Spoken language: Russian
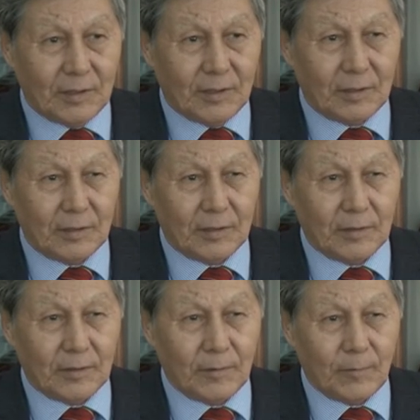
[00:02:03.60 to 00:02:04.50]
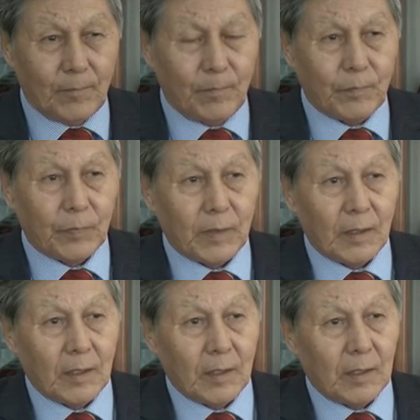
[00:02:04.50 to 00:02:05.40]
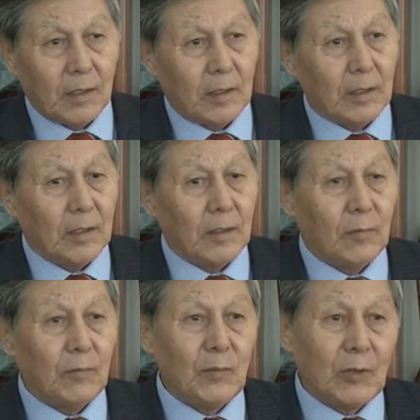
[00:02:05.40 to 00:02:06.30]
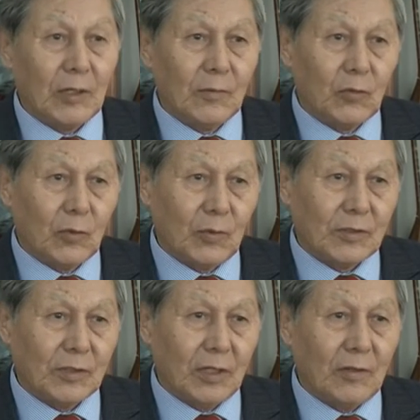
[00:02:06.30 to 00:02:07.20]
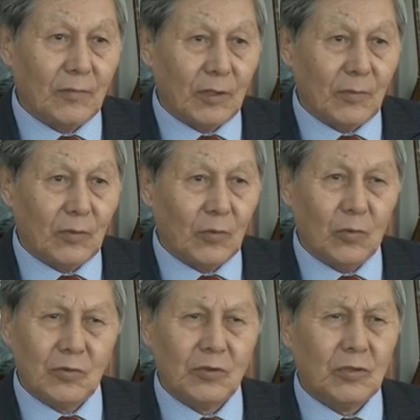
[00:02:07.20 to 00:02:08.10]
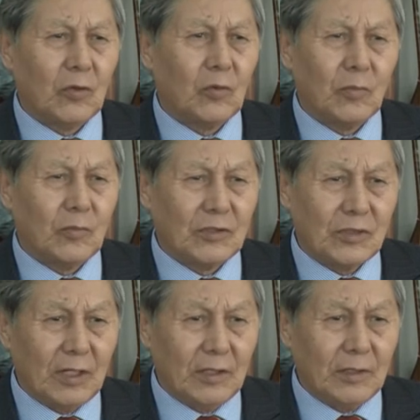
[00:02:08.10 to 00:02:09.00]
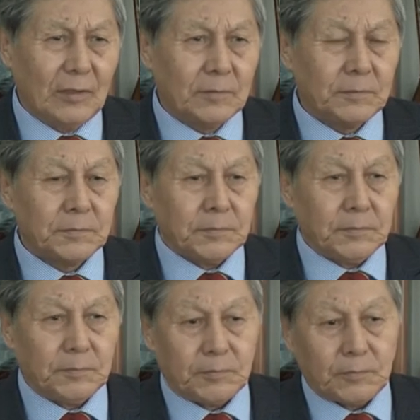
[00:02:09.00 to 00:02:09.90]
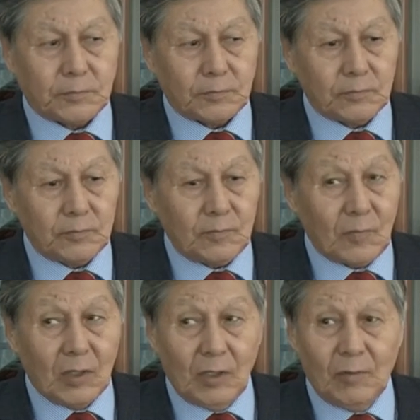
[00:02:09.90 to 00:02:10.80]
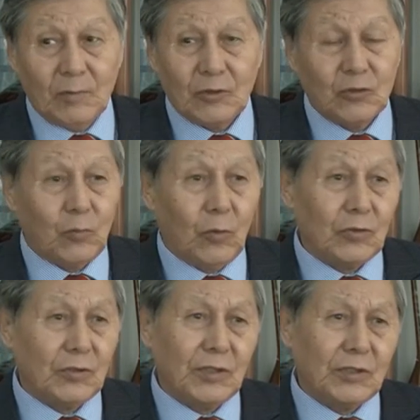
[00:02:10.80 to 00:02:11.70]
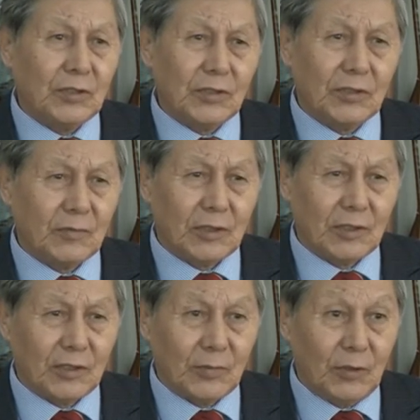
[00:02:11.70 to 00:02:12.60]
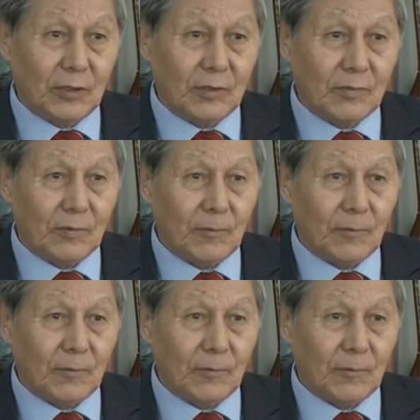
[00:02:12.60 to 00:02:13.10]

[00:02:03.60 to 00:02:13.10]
э, э, мемориального комплекса Аль-Фараби. Очень огромное здание. Я вам скажу, больше 10 тысяч квадратных метров.